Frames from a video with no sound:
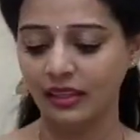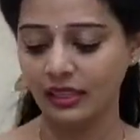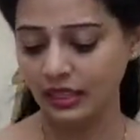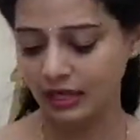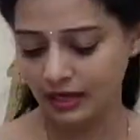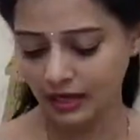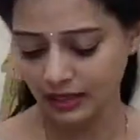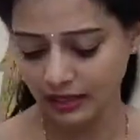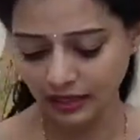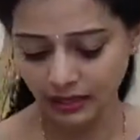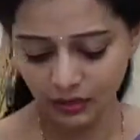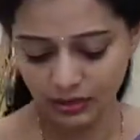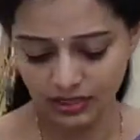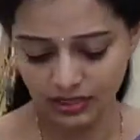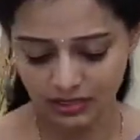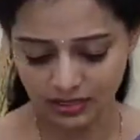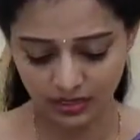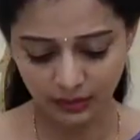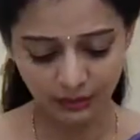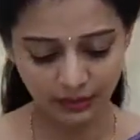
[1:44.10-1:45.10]
ఈ కలర్
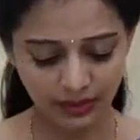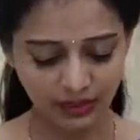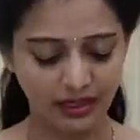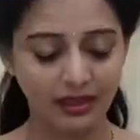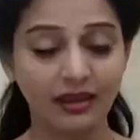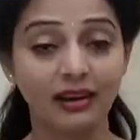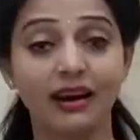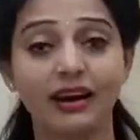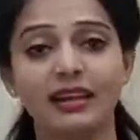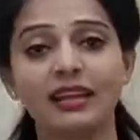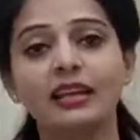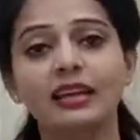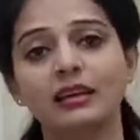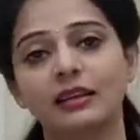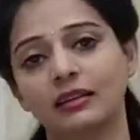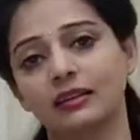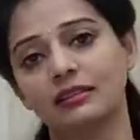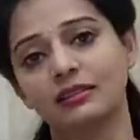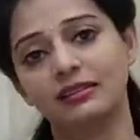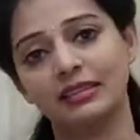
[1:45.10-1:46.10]
వచ్చేసి మనకి హనీ
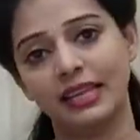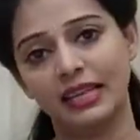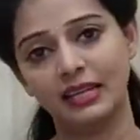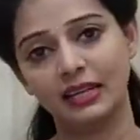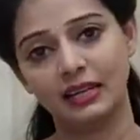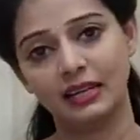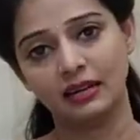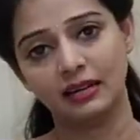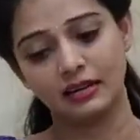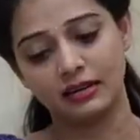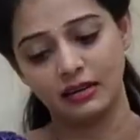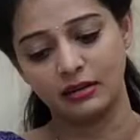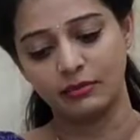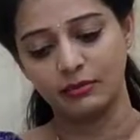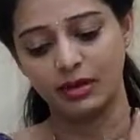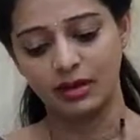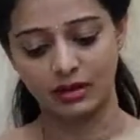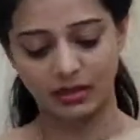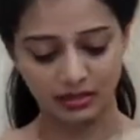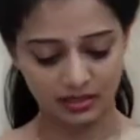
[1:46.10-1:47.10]
కలర్ తేనె కలర్
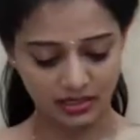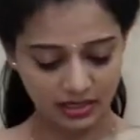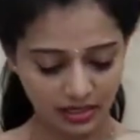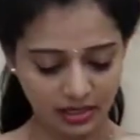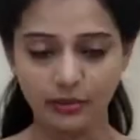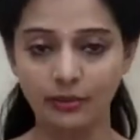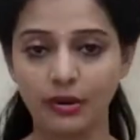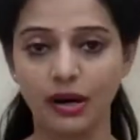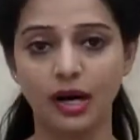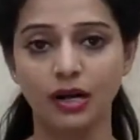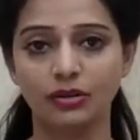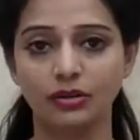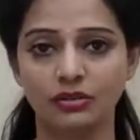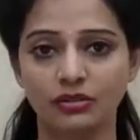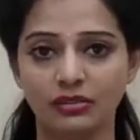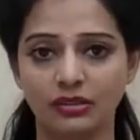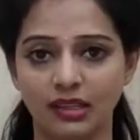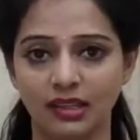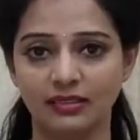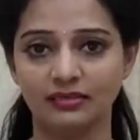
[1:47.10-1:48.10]
అనమాట చాలా
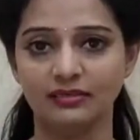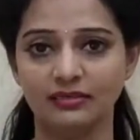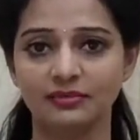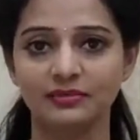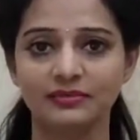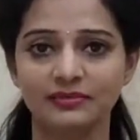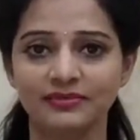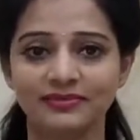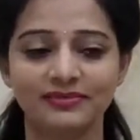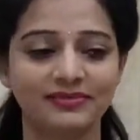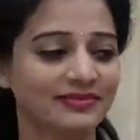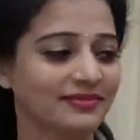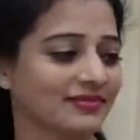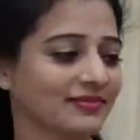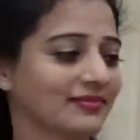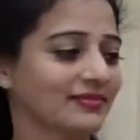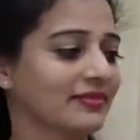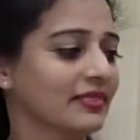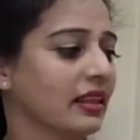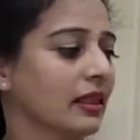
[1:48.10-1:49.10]
బాగుంటుంది
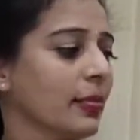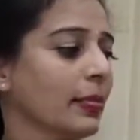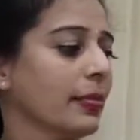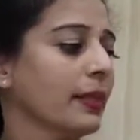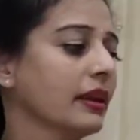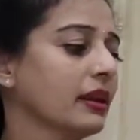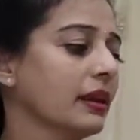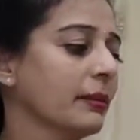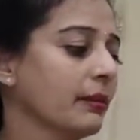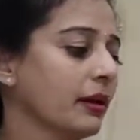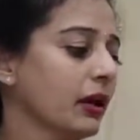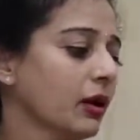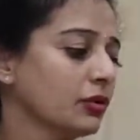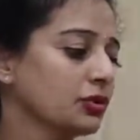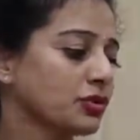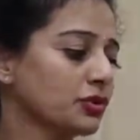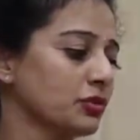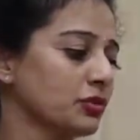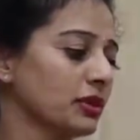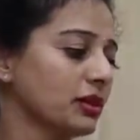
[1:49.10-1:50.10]
దీనికి
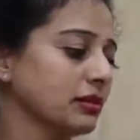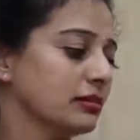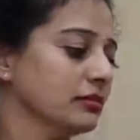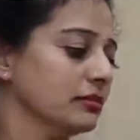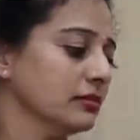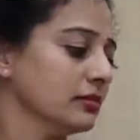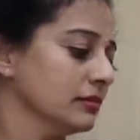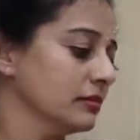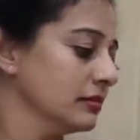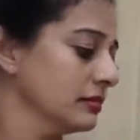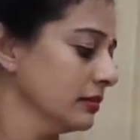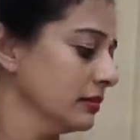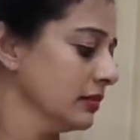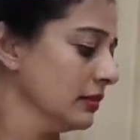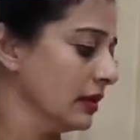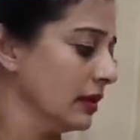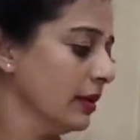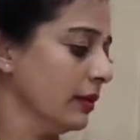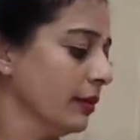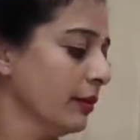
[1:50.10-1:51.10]
బ్లౌజ్ చూద్దాం
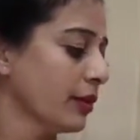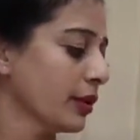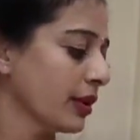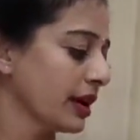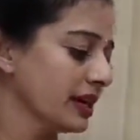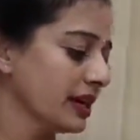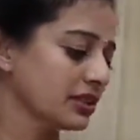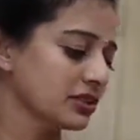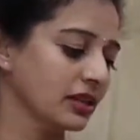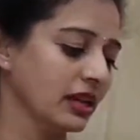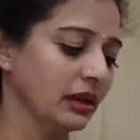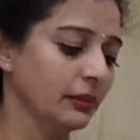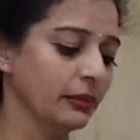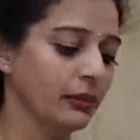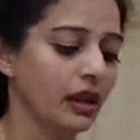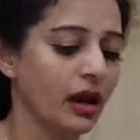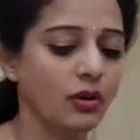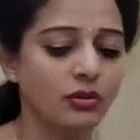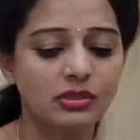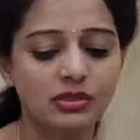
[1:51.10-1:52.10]
బ్రోకెట్ స్టైల్
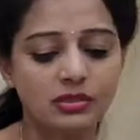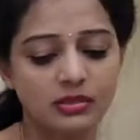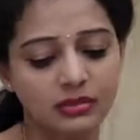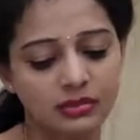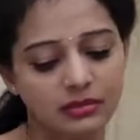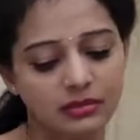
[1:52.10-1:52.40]
బ్లౌజ్